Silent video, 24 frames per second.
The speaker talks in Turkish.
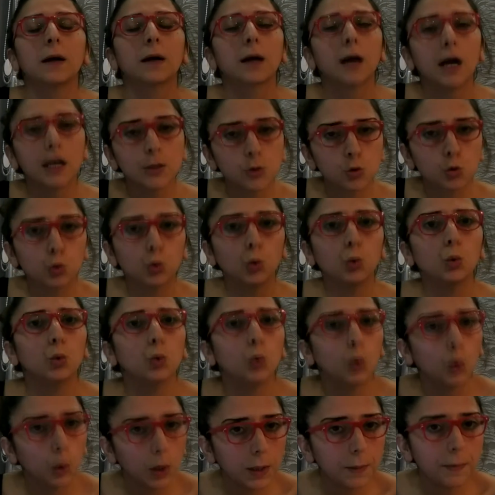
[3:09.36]

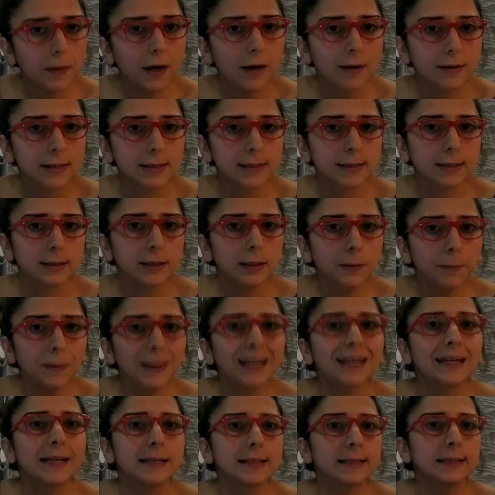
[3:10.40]
kaskonun önemi aslında
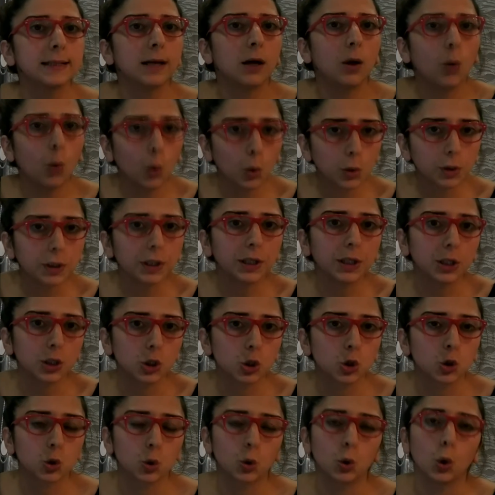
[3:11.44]
bir kez daha
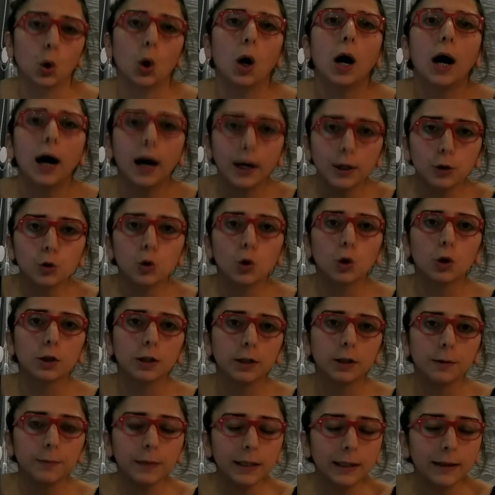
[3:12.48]
ortaya çıkıyor. Hangi
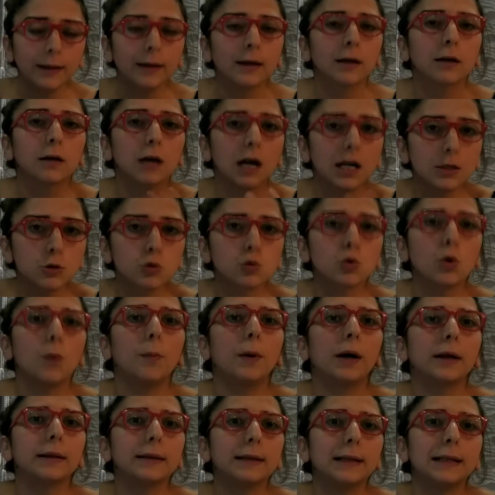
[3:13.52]
önemi? Kasko
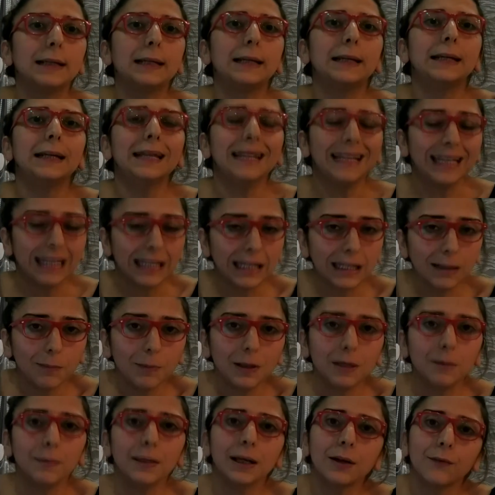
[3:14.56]
maddelerini iyi
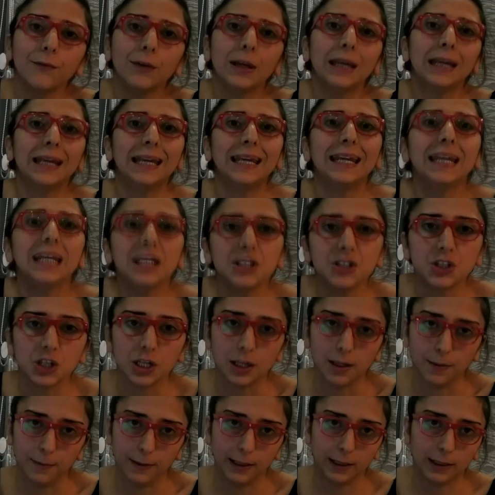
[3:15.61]
bilmek ve iyi
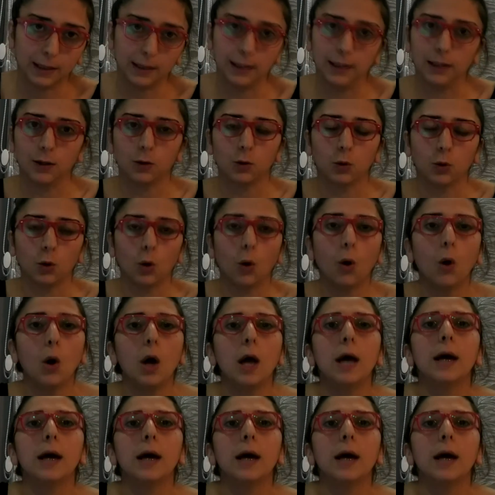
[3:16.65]
incelemek gerekiyor.